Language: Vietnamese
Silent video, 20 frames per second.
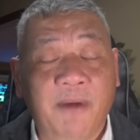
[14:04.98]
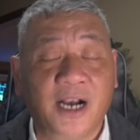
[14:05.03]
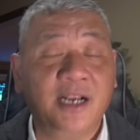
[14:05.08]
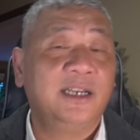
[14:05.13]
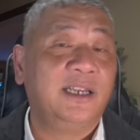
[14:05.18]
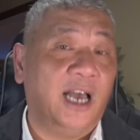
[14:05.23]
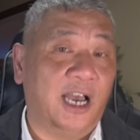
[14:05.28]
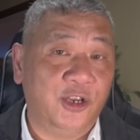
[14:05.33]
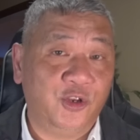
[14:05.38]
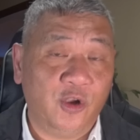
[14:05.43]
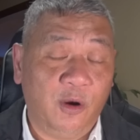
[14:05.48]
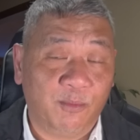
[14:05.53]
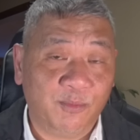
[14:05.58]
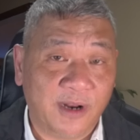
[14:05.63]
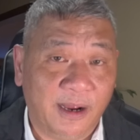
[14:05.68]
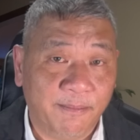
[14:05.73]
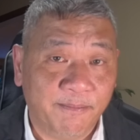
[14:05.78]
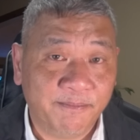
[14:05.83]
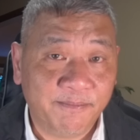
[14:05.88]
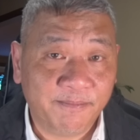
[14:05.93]
bất lợi cho ông
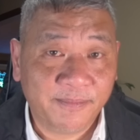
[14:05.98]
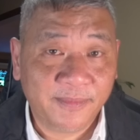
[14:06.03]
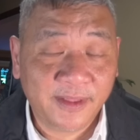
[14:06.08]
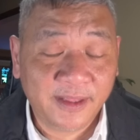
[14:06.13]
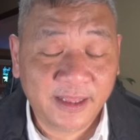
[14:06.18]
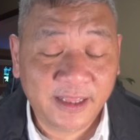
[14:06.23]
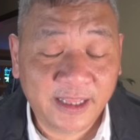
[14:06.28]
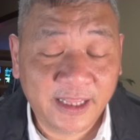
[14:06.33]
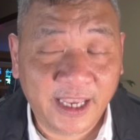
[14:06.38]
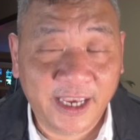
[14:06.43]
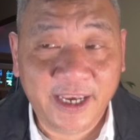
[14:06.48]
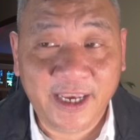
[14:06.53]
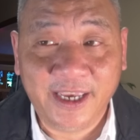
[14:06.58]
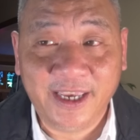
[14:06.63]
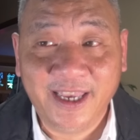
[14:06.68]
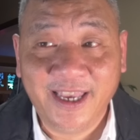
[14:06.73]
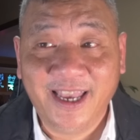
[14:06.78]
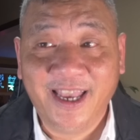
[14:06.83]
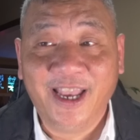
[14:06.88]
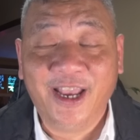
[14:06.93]
Trump
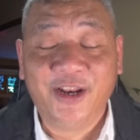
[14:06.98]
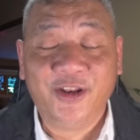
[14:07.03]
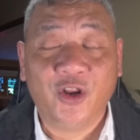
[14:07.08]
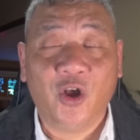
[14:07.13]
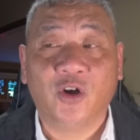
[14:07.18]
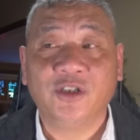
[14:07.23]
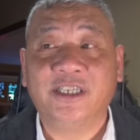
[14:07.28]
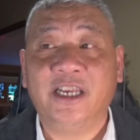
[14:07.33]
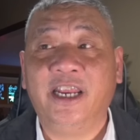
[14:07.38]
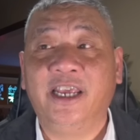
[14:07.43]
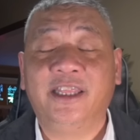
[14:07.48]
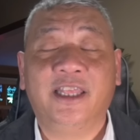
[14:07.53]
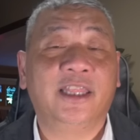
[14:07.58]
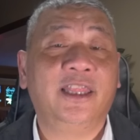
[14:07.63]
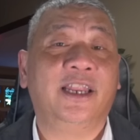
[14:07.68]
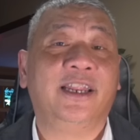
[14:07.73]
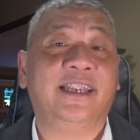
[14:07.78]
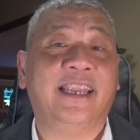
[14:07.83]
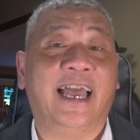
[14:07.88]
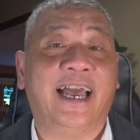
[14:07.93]
thì nó sẽ đi tới
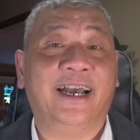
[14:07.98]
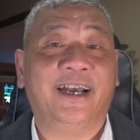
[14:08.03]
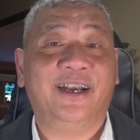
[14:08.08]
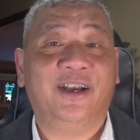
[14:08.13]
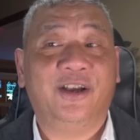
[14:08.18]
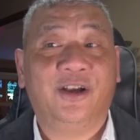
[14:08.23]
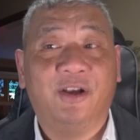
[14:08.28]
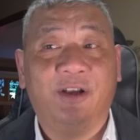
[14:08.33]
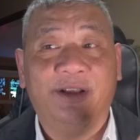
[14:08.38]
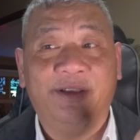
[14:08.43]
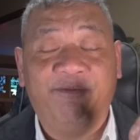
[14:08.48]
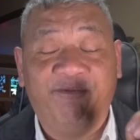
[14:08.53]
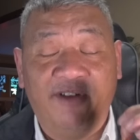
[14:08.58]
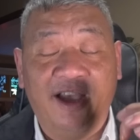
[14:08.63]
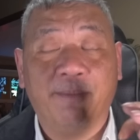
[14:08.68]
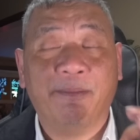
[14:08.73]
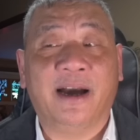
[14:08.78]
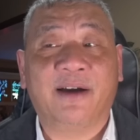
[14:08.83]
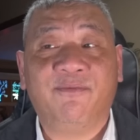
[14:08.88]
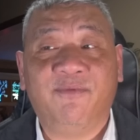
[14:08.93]
tình trạng
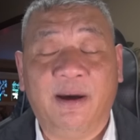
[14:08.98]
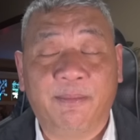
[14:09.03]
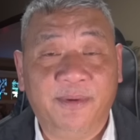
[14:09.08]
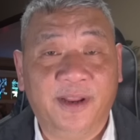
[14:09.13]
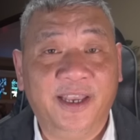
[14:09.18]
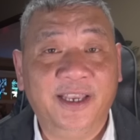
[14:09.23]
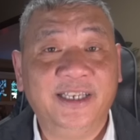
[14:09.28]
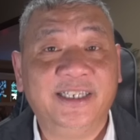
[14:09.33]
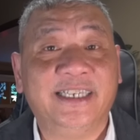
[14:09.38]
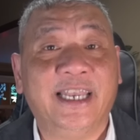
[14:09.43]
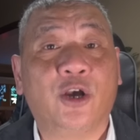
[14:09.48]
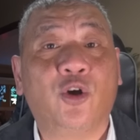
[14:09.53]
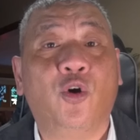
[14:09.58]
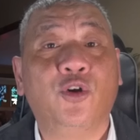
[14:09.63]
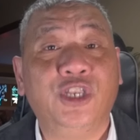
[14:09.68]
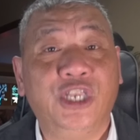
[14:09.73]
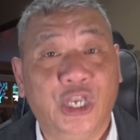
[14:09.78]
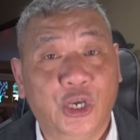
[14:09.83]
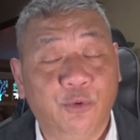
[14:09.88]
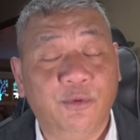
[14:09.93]
về mặt pháp lý sẽ
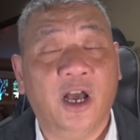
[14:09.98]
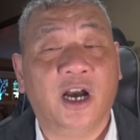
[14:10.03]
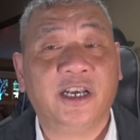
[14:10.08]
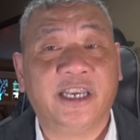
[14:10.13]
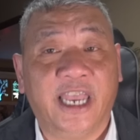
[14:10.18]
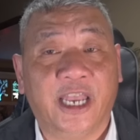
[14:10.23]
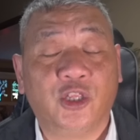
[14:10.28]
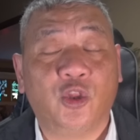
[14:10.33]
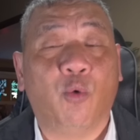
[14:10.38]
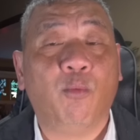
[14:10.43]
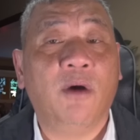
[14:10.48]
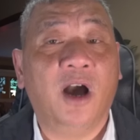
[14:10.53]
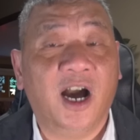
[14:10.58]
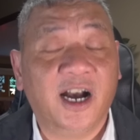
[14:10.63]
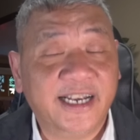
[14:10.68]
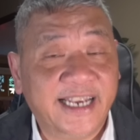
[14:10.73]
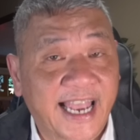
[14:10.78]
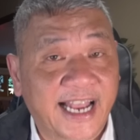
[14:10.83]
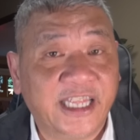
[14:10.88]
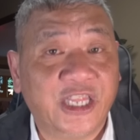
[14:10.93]
có nhiều đơn kiện tụng
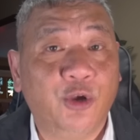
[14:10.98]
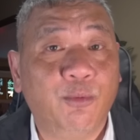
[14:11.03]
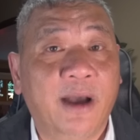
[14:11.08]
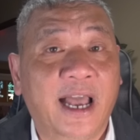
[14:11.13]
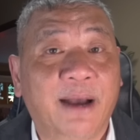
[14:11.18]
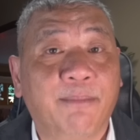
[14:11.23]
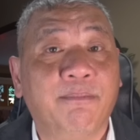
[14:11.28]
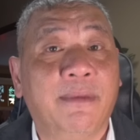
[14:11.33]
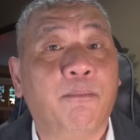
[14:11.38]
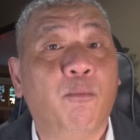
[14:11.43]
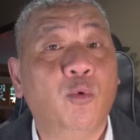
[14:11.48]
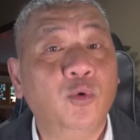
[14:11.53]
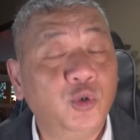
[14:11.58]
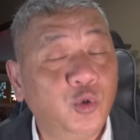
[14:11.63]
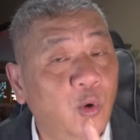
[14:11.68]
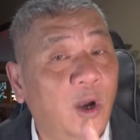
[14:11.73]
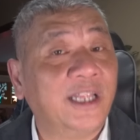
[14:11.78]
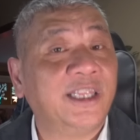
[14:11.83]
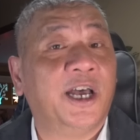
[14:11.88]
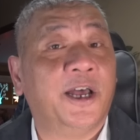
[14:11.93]
ở các tiểu bang mà muốn
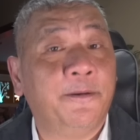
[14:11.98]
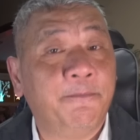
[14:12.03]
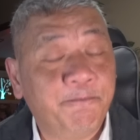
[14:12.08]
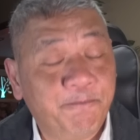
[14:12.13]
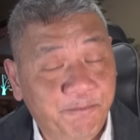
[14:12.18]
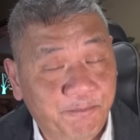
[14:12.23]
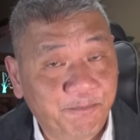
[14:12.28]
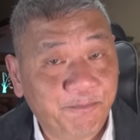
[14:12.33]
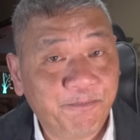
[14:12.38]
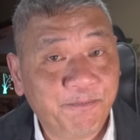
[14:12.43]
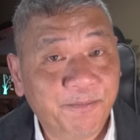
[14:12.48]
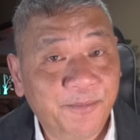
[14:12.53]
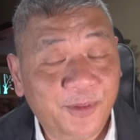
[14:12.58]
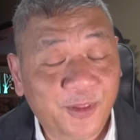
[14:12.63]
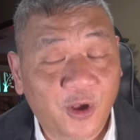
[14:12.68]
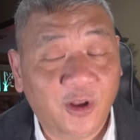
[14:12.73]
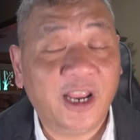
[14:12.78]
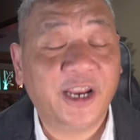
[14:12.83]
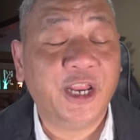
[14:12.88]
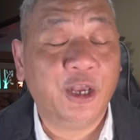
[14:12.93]
xóa tên
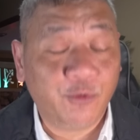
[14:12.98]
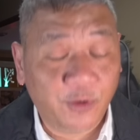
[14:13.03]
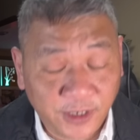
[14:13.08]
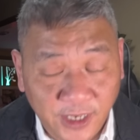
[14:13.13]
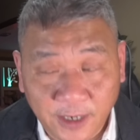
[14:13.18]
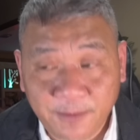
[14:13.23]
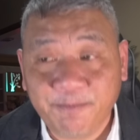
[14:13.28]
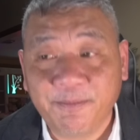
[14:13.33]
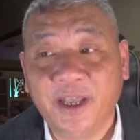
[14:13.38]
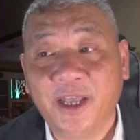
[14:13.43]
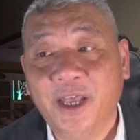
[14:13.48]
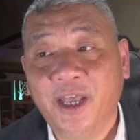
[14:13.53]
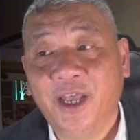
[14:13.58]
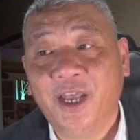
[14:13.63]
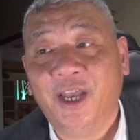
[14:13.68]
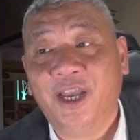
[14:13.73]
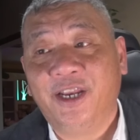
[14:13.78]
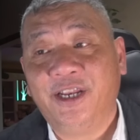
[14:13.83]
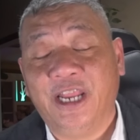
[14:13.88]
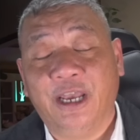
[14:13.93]
đó là điều thứ nhất
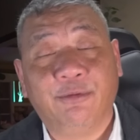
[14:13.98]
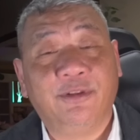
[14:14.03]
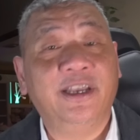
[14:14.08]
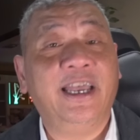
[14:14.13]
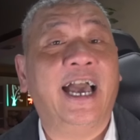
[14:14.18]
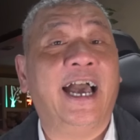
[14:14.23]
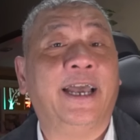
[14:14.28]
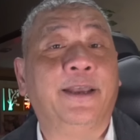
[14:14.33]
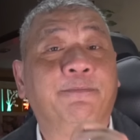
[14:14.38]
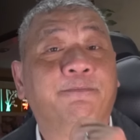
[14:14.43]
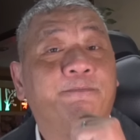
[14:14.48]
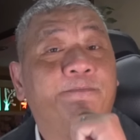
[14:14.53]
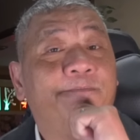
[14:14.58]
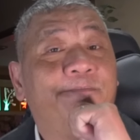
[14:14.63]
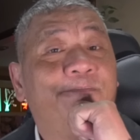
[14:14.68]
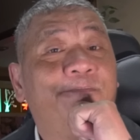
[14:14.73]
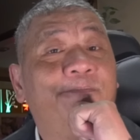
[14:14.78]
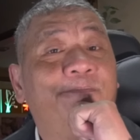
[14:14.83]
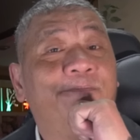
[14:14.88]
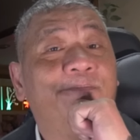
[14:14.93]
điều thứ hai
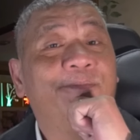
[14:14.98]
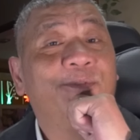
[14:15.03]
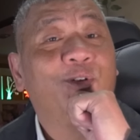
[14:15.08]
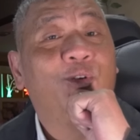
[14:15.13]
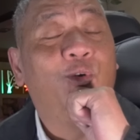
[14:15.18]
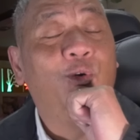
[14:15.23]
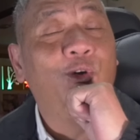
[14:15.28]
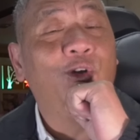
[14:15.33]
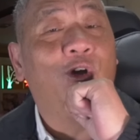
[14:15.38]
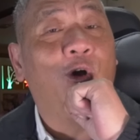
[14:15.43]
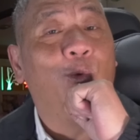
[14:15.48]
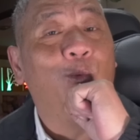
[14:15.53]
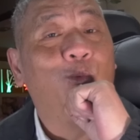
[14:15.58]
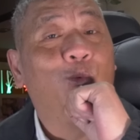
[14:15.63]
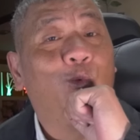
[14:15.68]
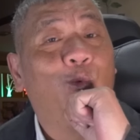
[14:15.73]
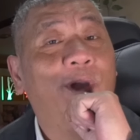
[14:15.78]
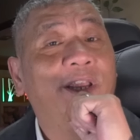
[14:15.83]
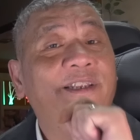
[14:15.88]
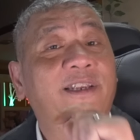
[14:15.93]
cuối cùng
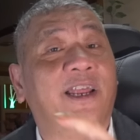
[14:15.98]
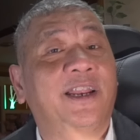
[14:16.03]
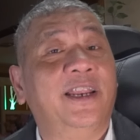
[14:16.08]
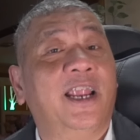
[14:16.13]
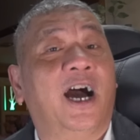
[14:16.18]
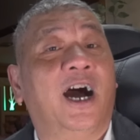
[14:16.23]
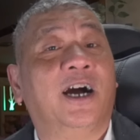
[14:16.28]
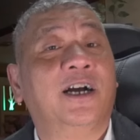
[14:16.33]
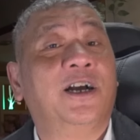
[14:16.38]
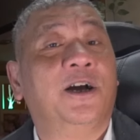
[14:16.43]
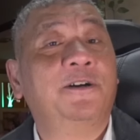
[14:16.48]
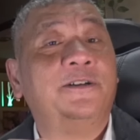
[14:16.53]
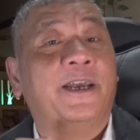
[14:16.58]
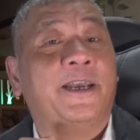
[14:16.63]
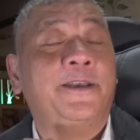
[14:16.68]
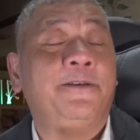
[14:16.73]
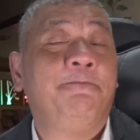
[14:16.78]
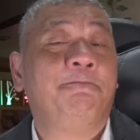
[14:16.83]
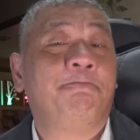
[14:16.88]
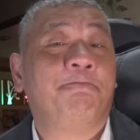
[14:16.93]
quyết định ở cử
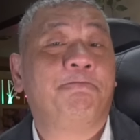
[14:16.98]
tri